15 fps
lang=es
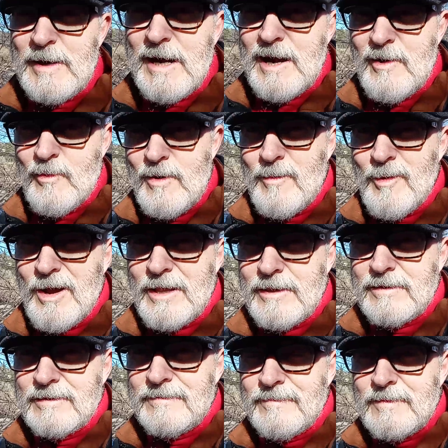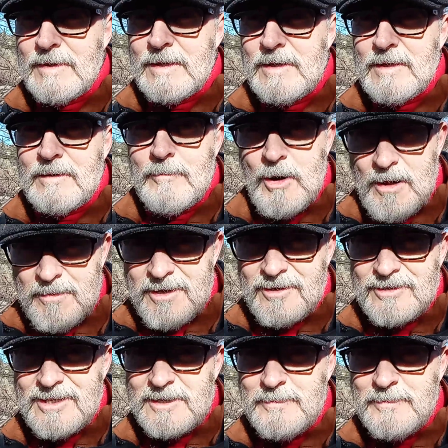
para el nuevo año. Bueno amigos,